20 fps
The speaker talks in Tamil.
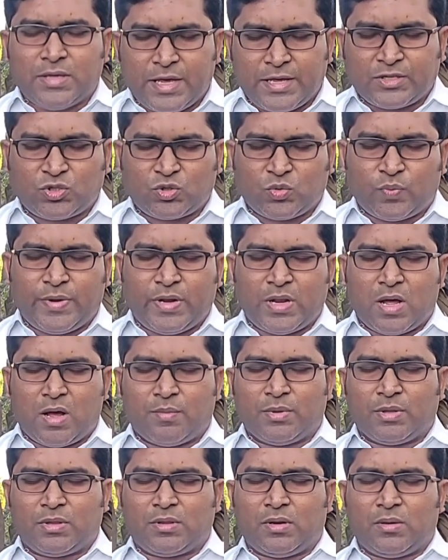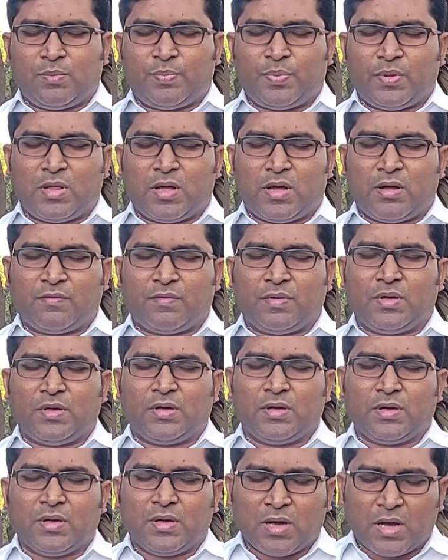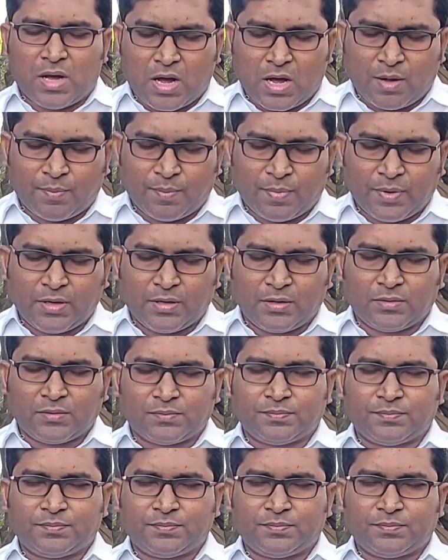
இயேசுவின் நாமத்தில் பிதாவே ஆமே